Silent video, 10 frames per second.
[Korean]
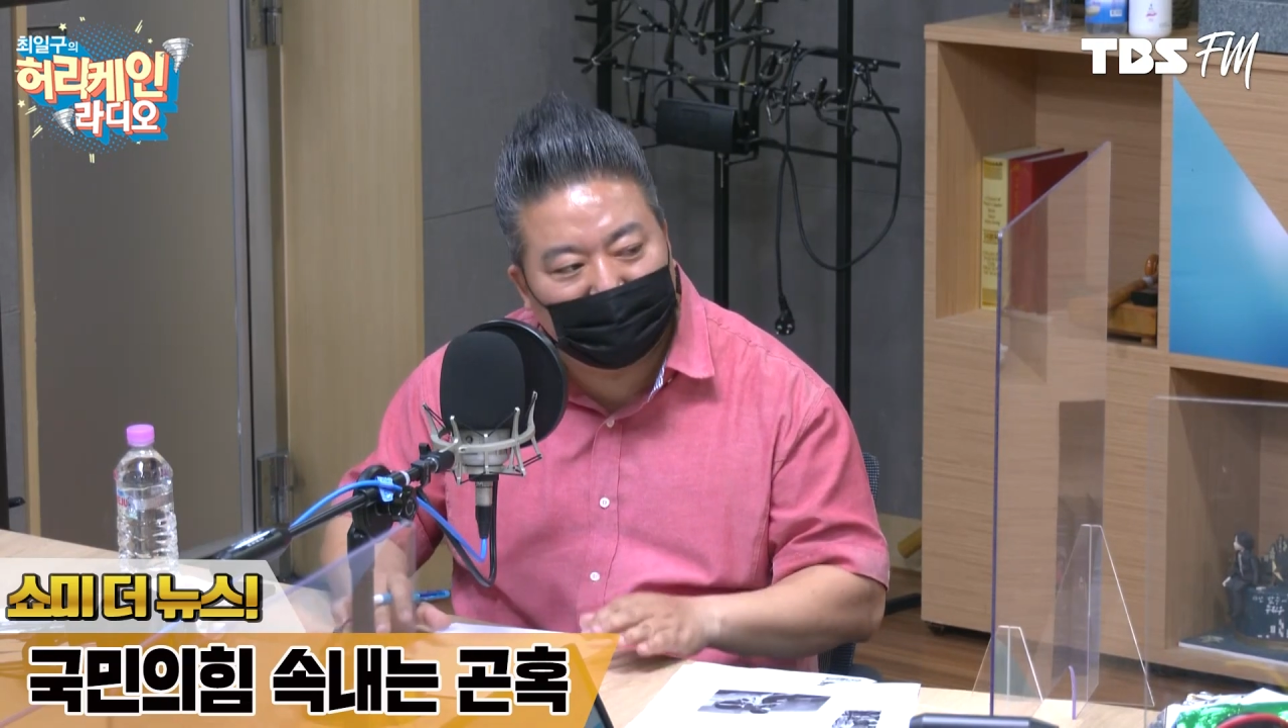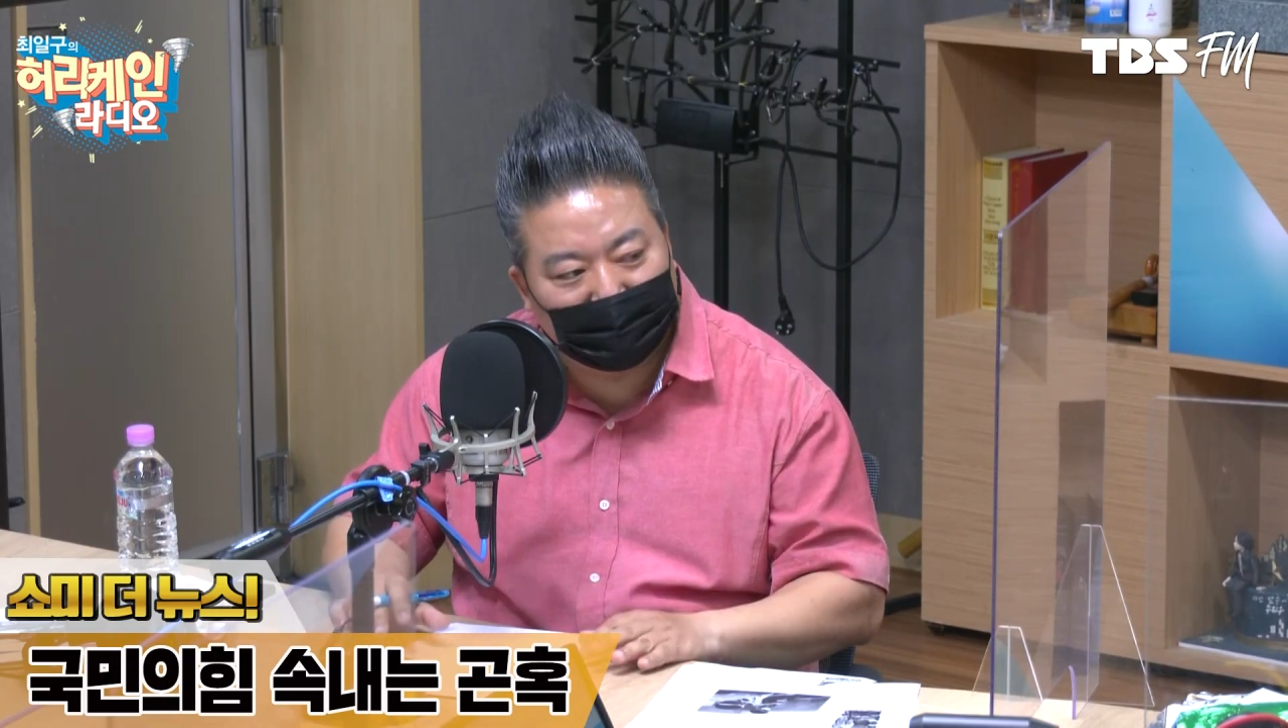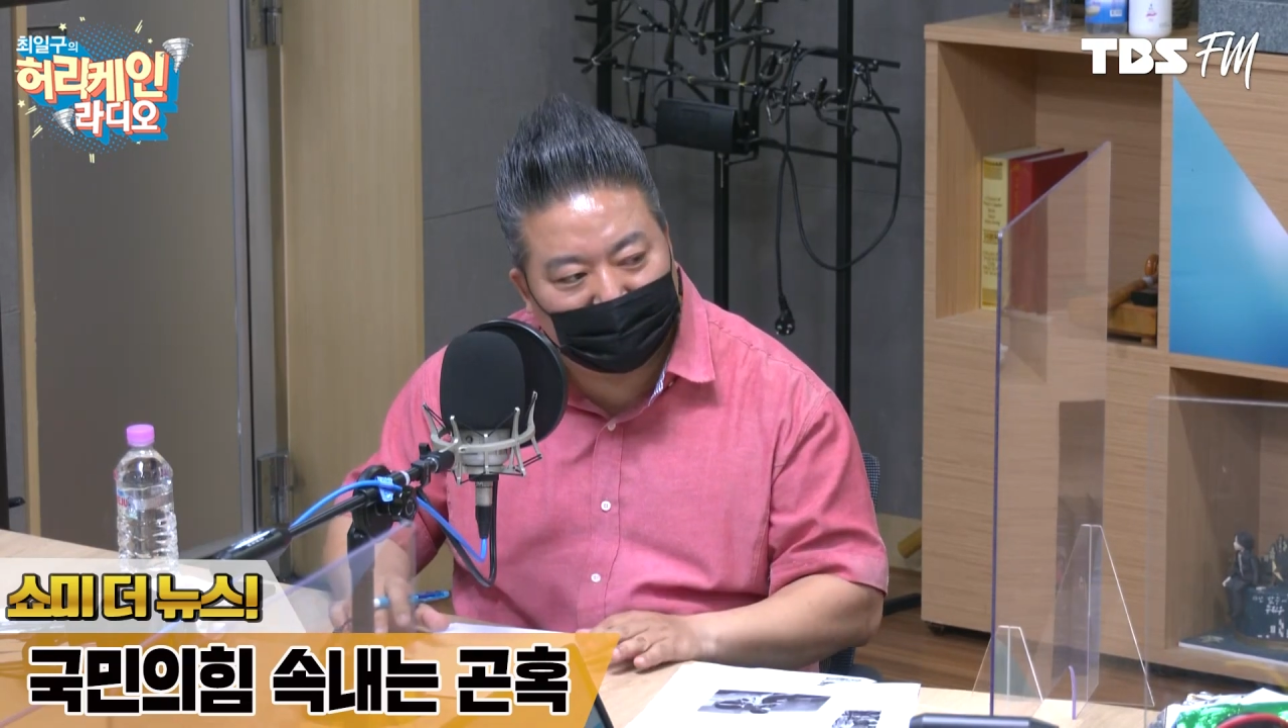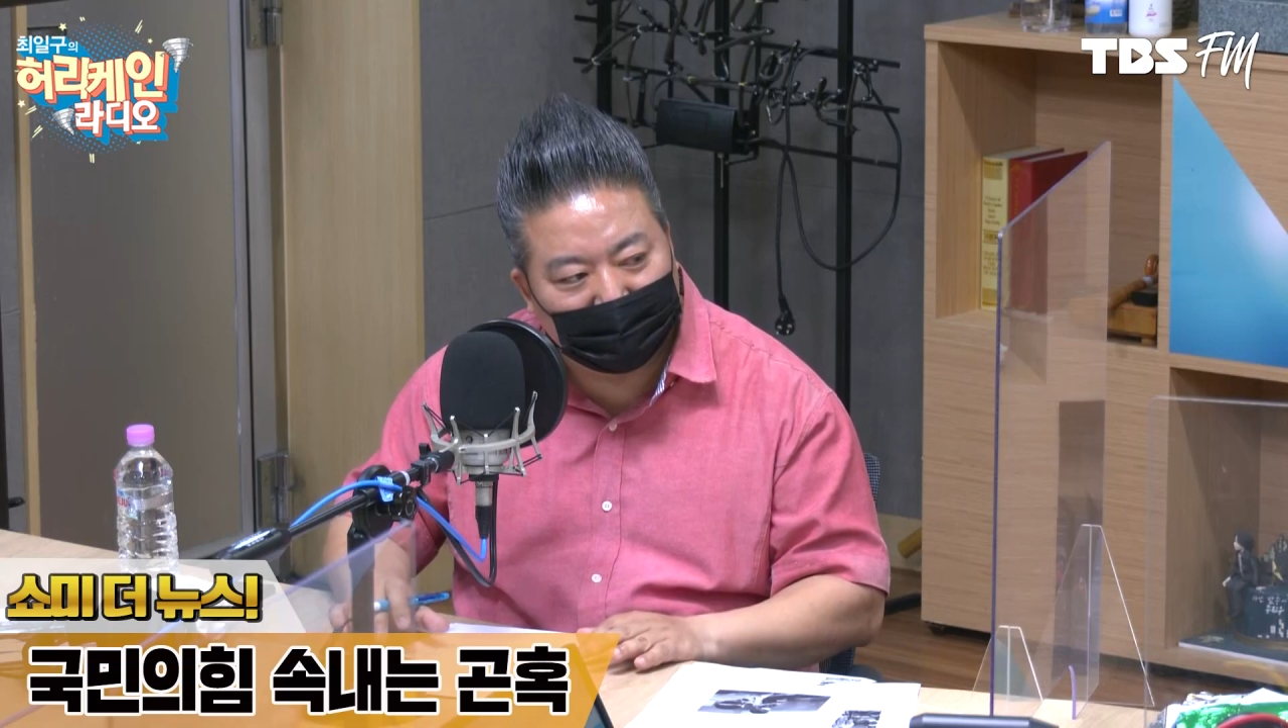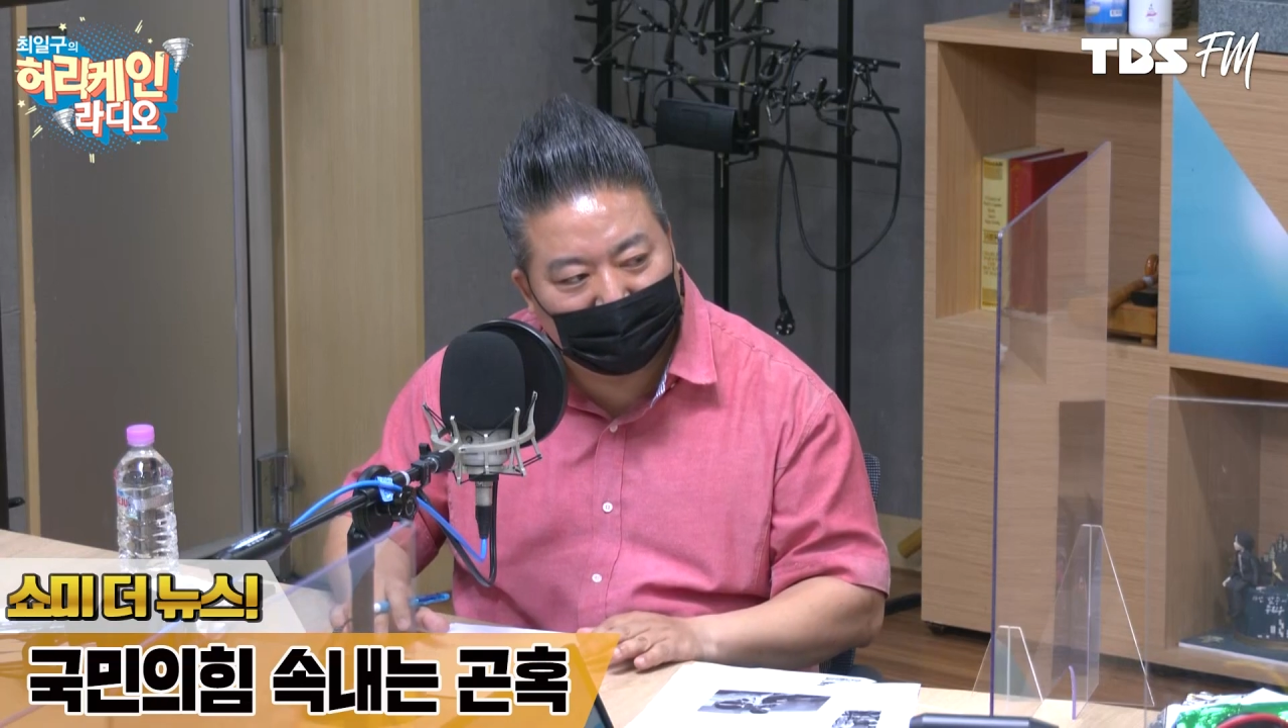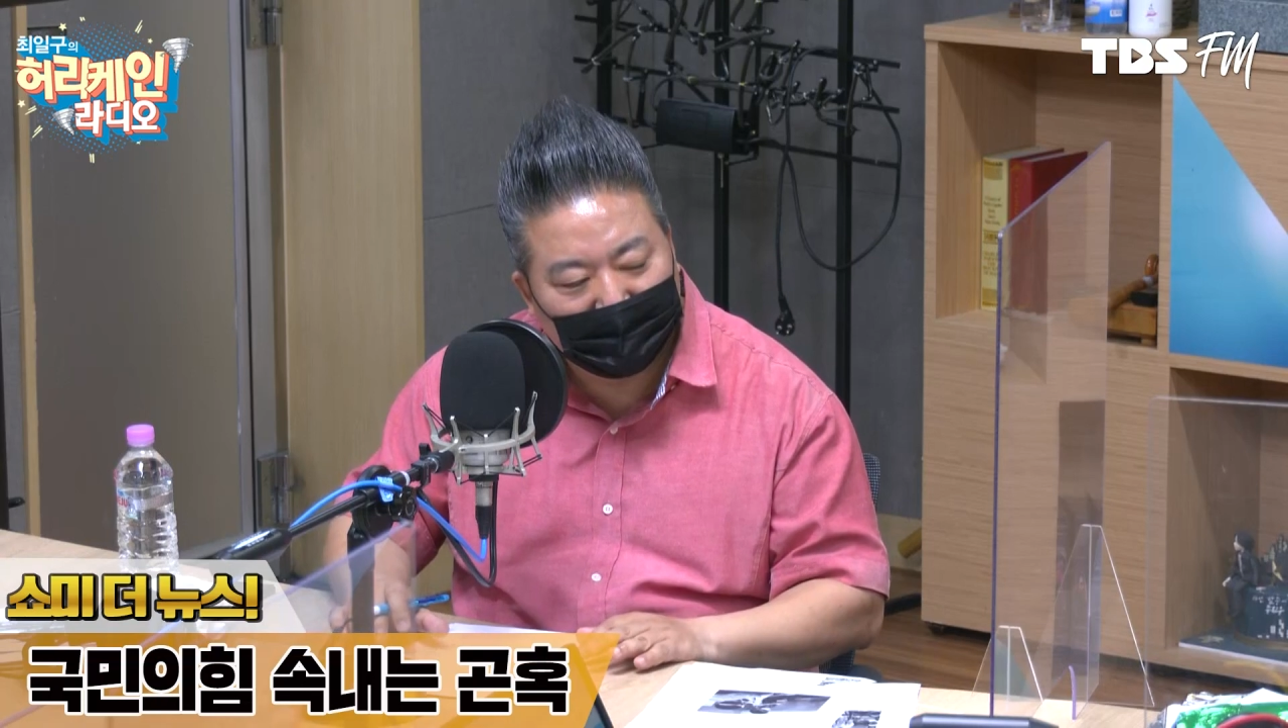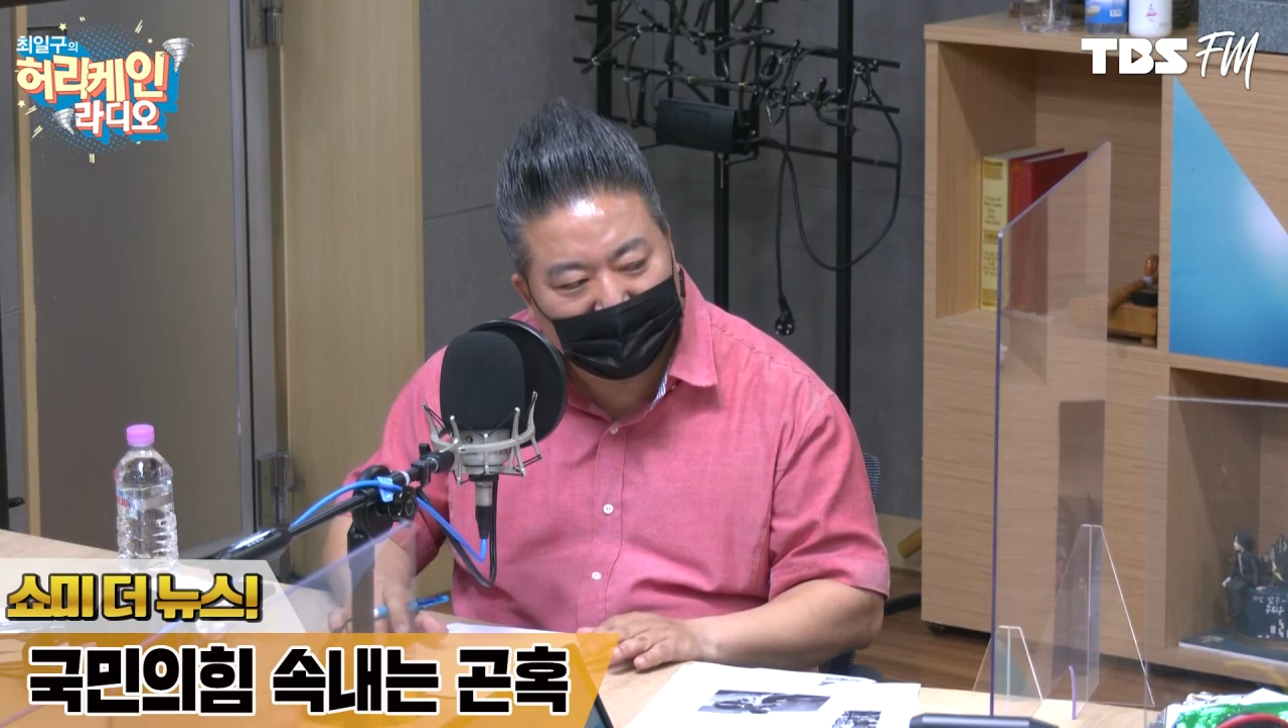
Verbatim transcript: 것 같아요.